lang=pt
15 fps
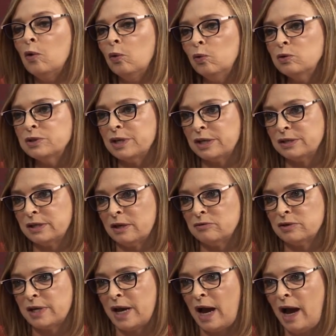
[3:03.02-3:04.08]
os
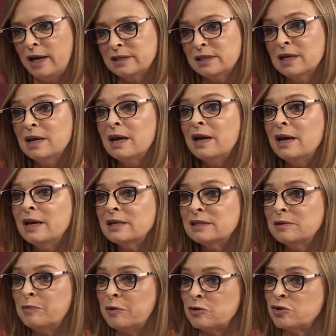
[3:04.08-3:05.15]
600 reais.
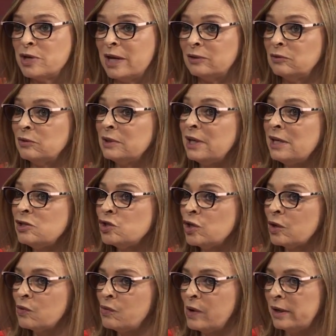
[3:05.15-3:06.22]
Esse projeto nem
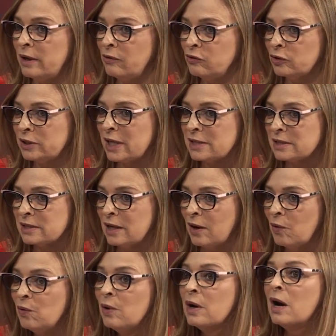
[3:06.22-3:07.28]
chegou aí à
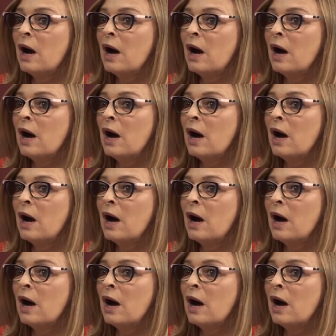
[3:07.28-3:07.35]
votação.